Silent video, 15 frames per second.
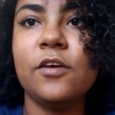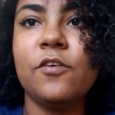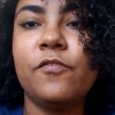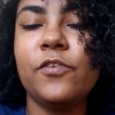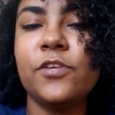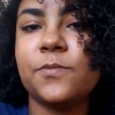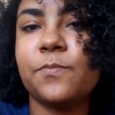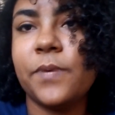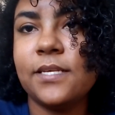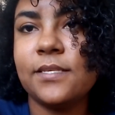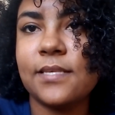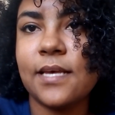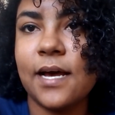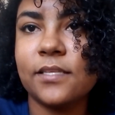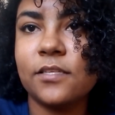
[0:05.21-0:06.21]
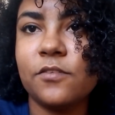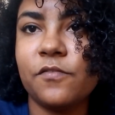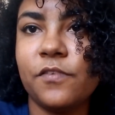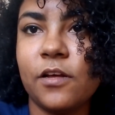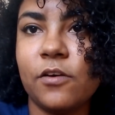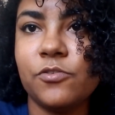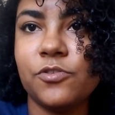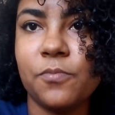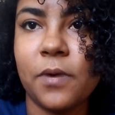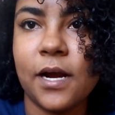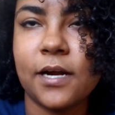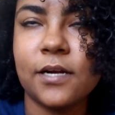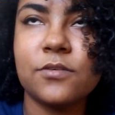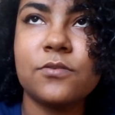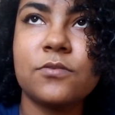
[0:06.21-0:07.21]
eu fui dispensada no final de
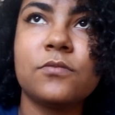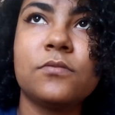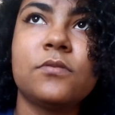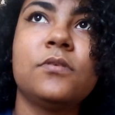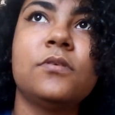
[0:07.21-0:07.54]
março.